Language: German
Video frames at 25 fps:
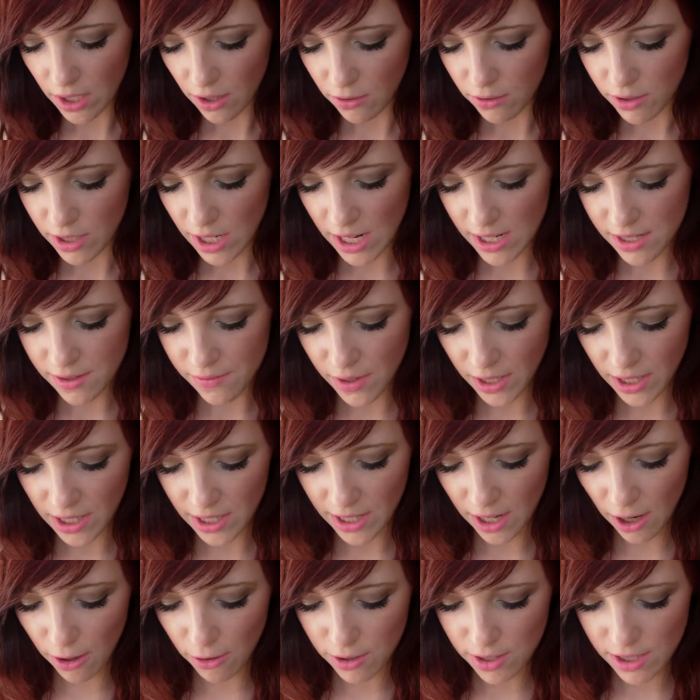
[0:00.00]
Und der ist
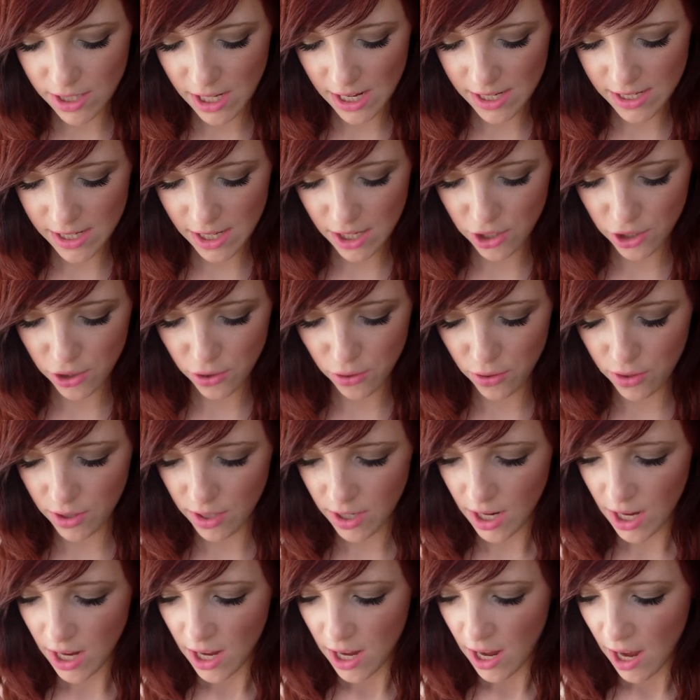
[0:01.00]
wirklich auch sehr, sehr schön.
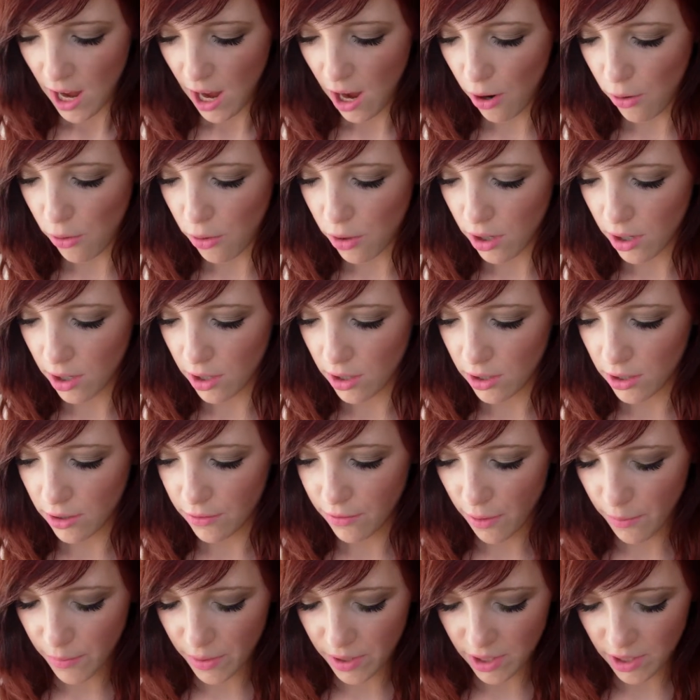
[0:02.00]
Auch
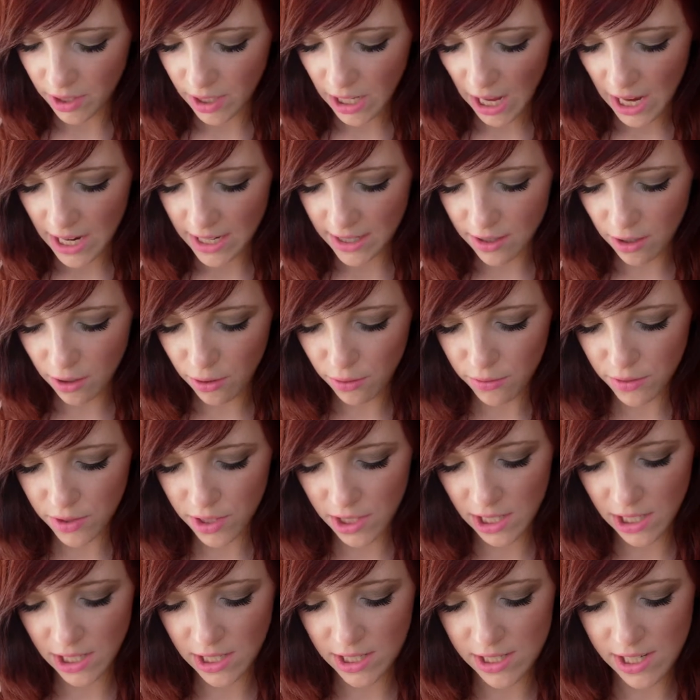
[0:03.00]
äh, wenn man ihn leicht
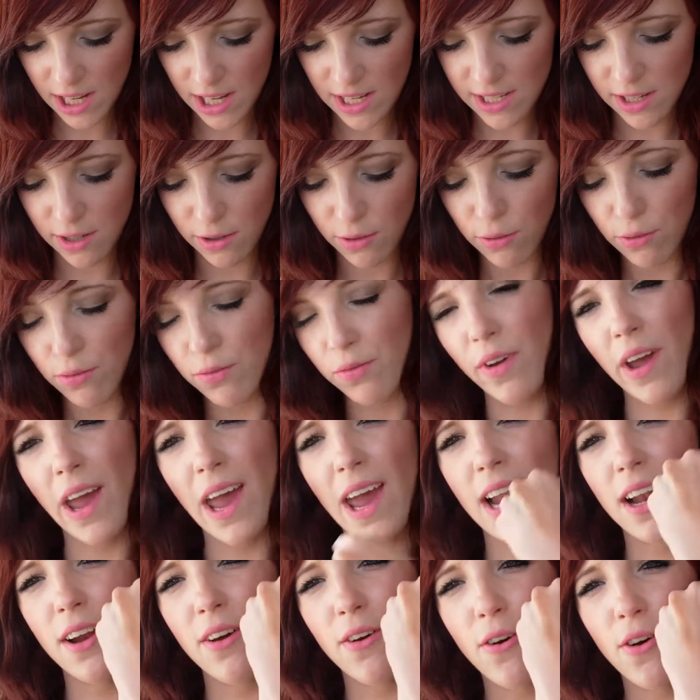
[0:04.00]
aufträgt, sehr, sehr gut für
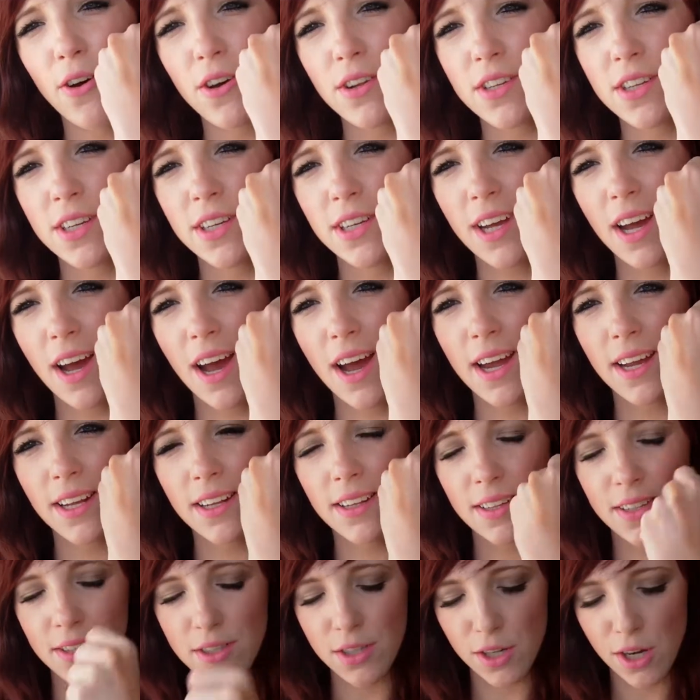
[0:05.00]
helle Häutchen
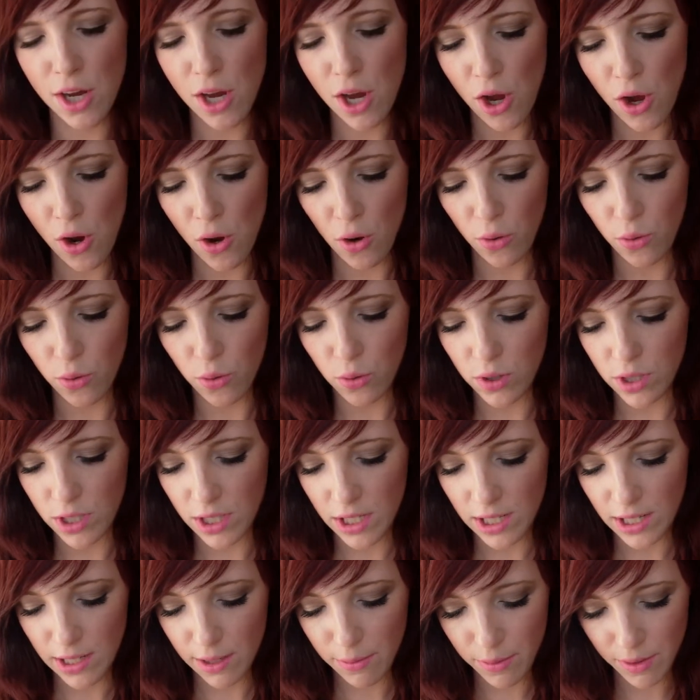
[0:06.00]
geeignet. Und
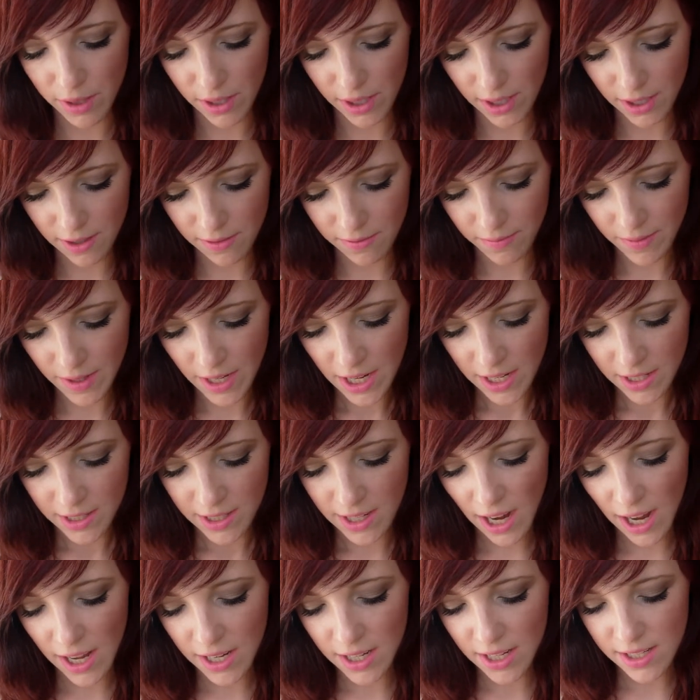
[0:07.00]
ich liebe ihn.
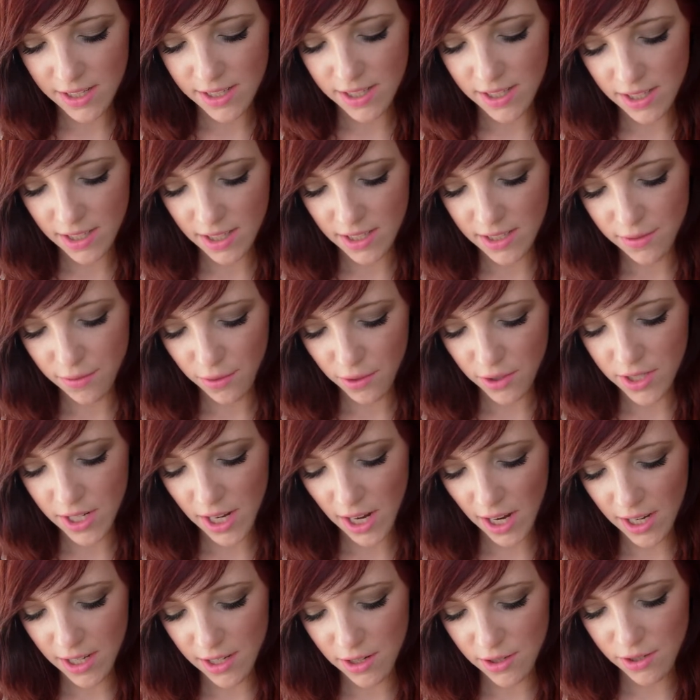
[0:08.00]
Die anderen sind jetzt von
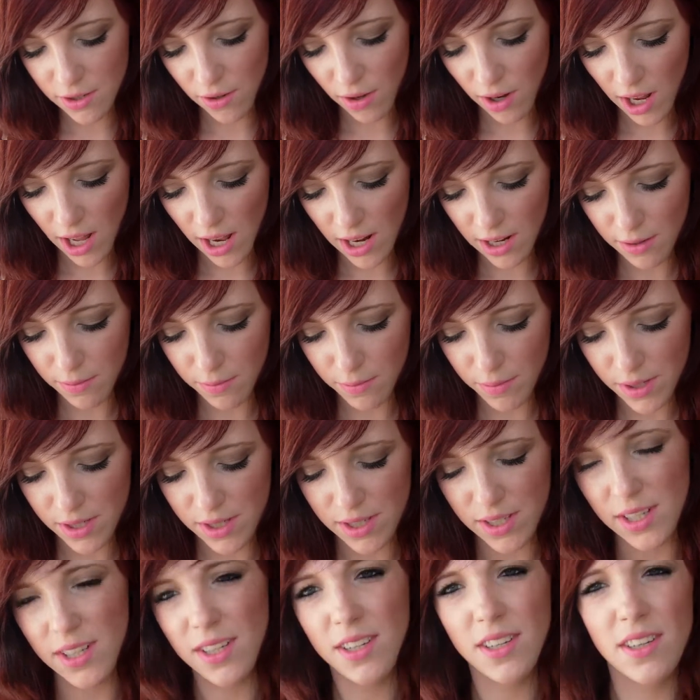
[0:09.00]
Terra de Sol alle ein
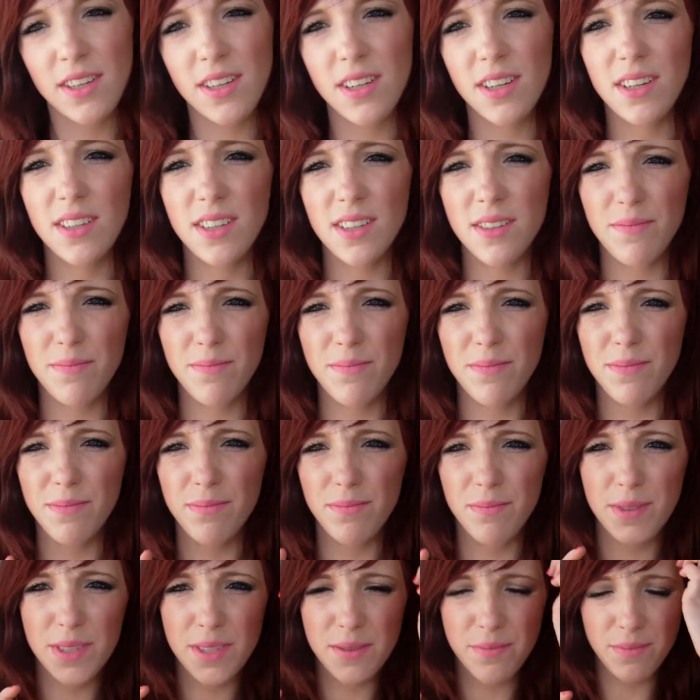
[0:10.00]
bisschen,
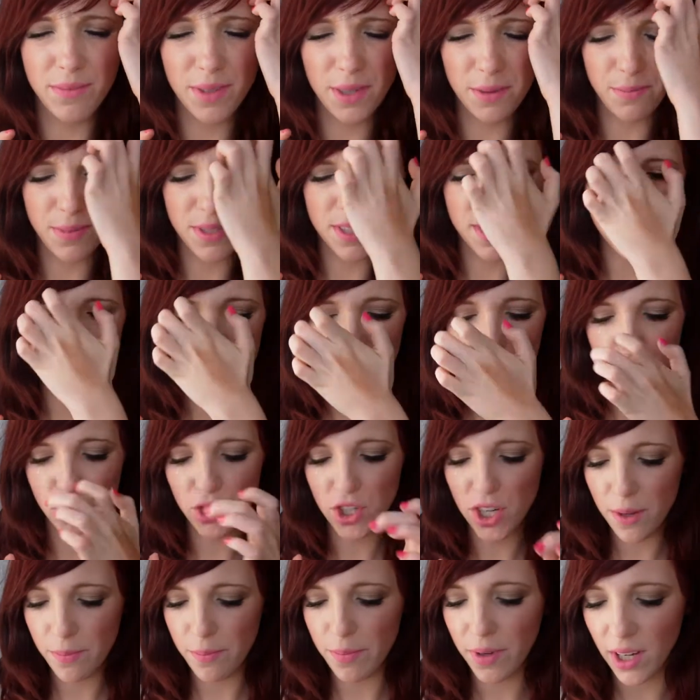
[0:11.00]
ähm, bisschen, mir ein bisschen zu
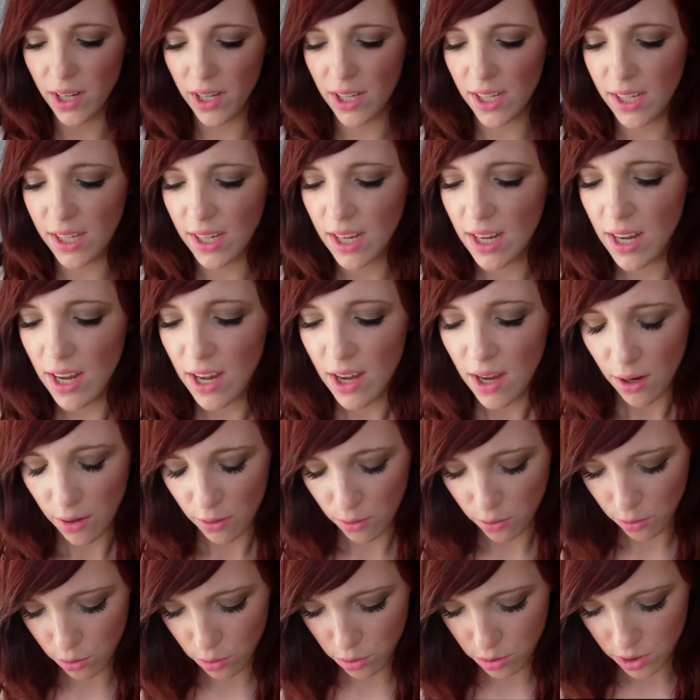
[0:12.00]
schimmrig.
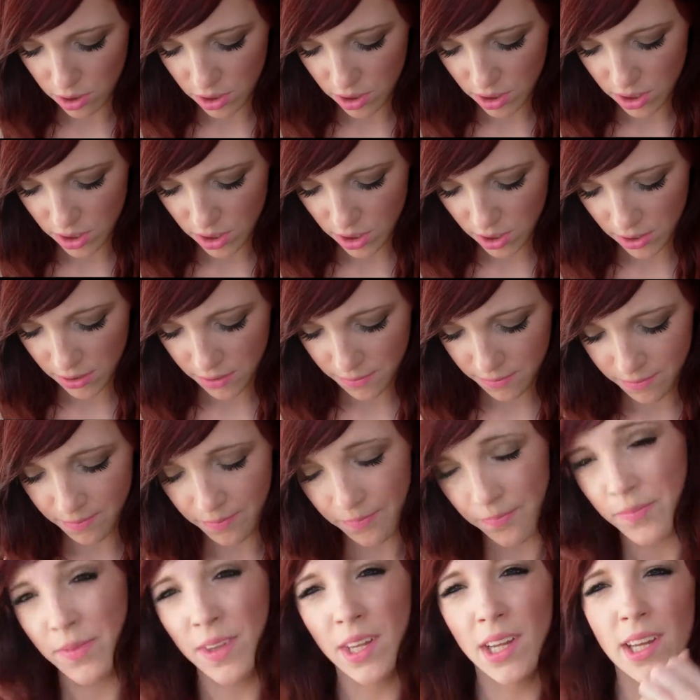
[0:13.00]
Und
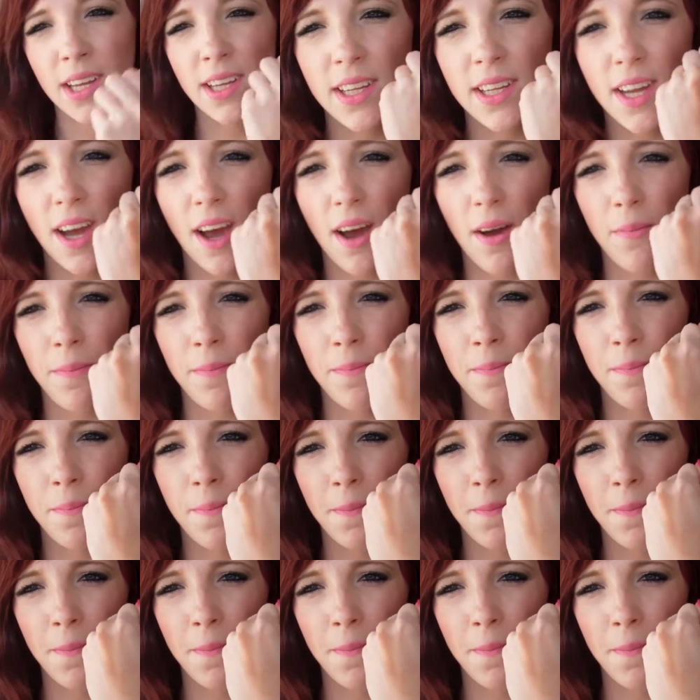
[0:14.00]
ähm, ja,